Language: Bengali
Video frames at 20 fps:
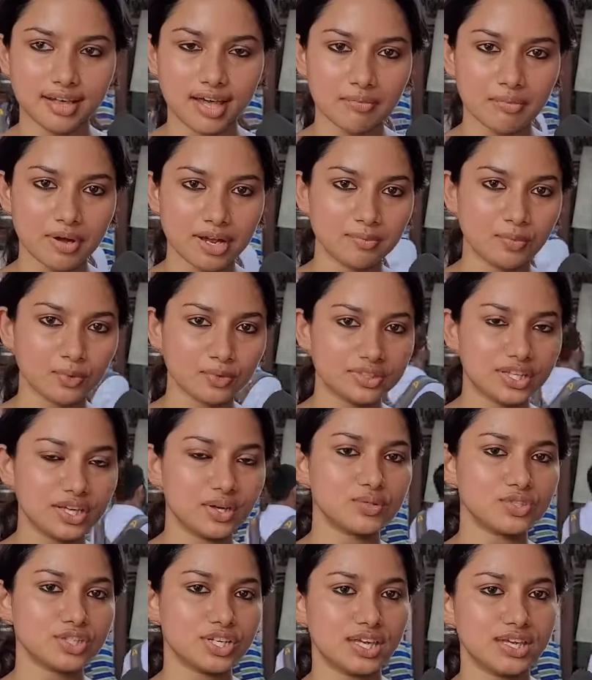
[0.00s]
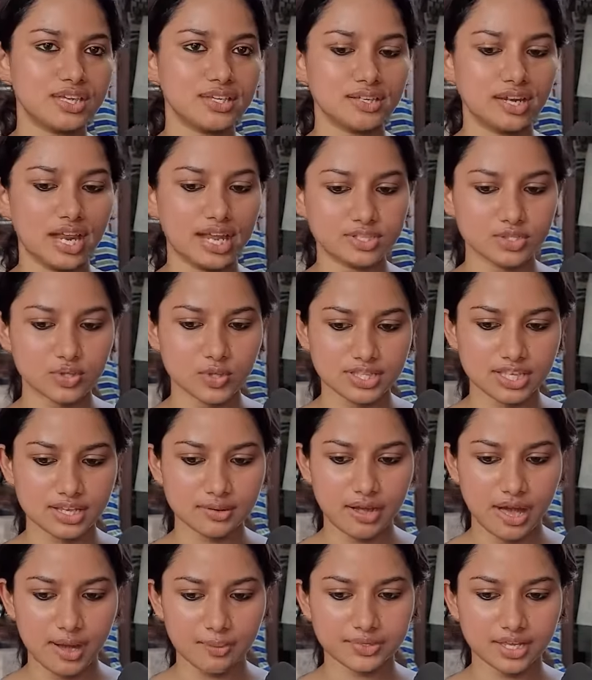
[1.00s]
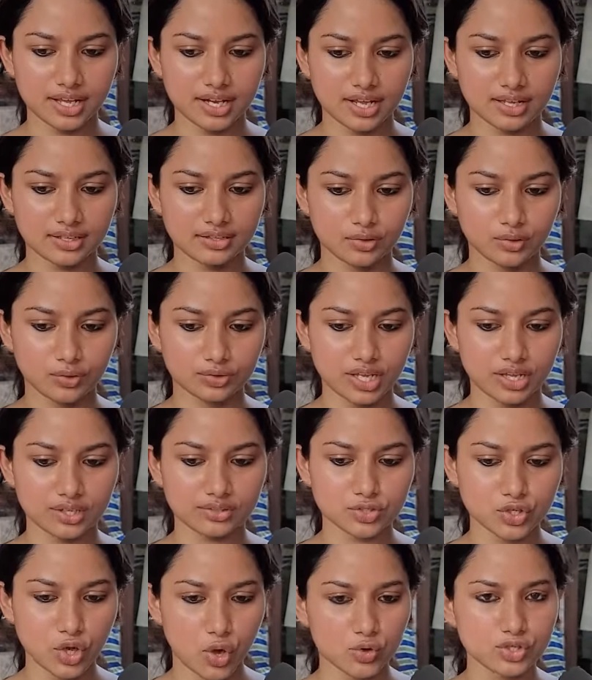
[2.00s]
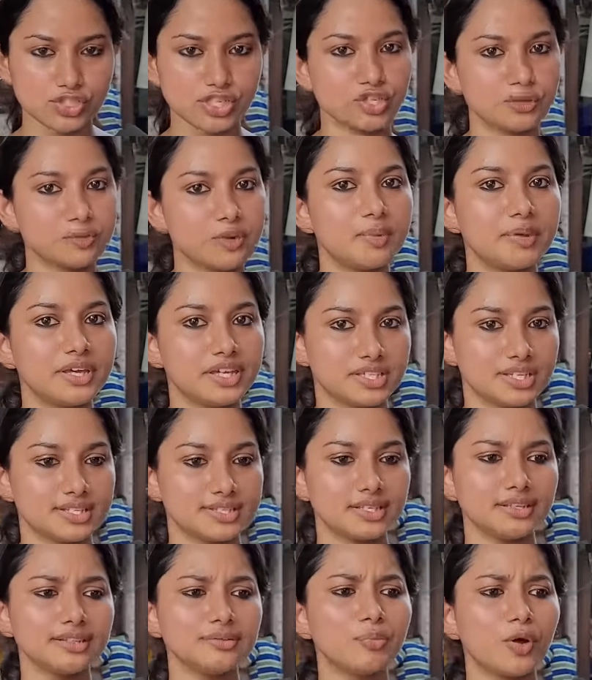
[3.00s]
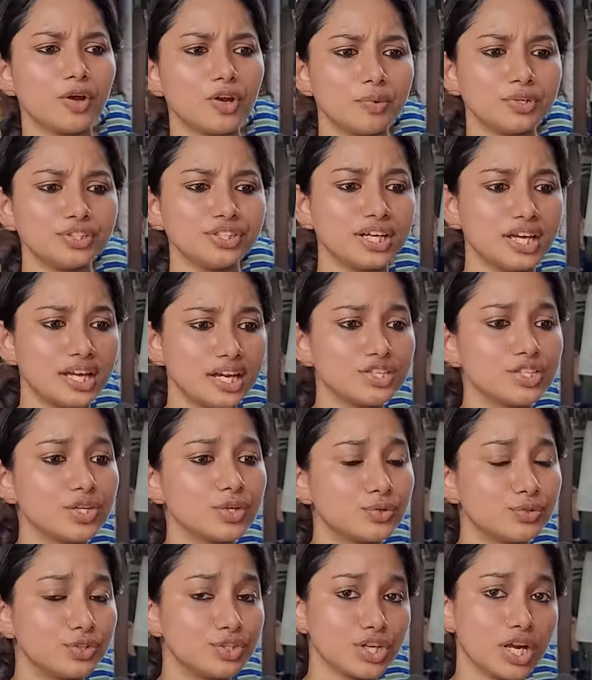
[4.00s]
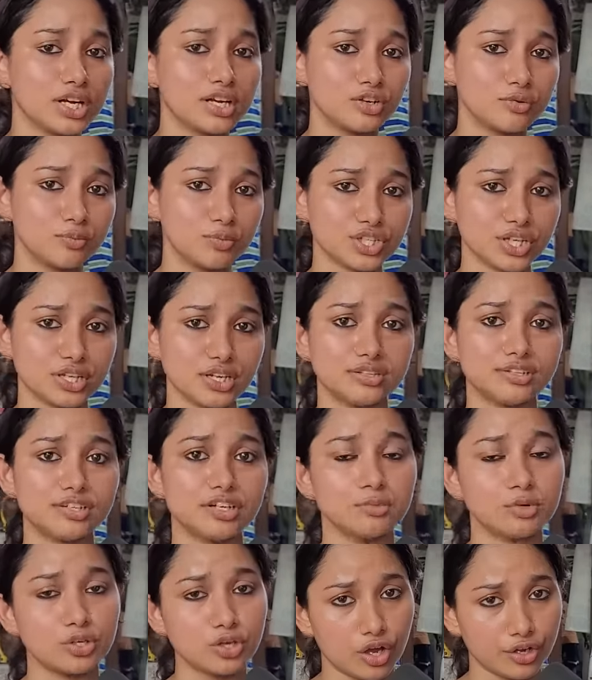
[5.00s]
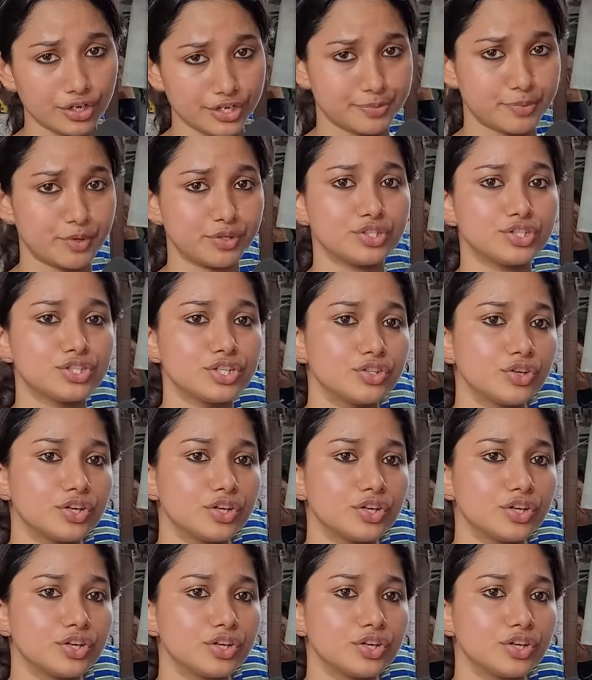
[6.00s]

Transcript: আমার মধ্যেও সেই রাজনৈতিক ভাবধারা কোথাও সহজাতভাবে এসেছে পরবর্তীকালে যখন উনিশশো আটানব্বই সালে তৃণমূল কংগ্রেস প্রতিষ্ঠিত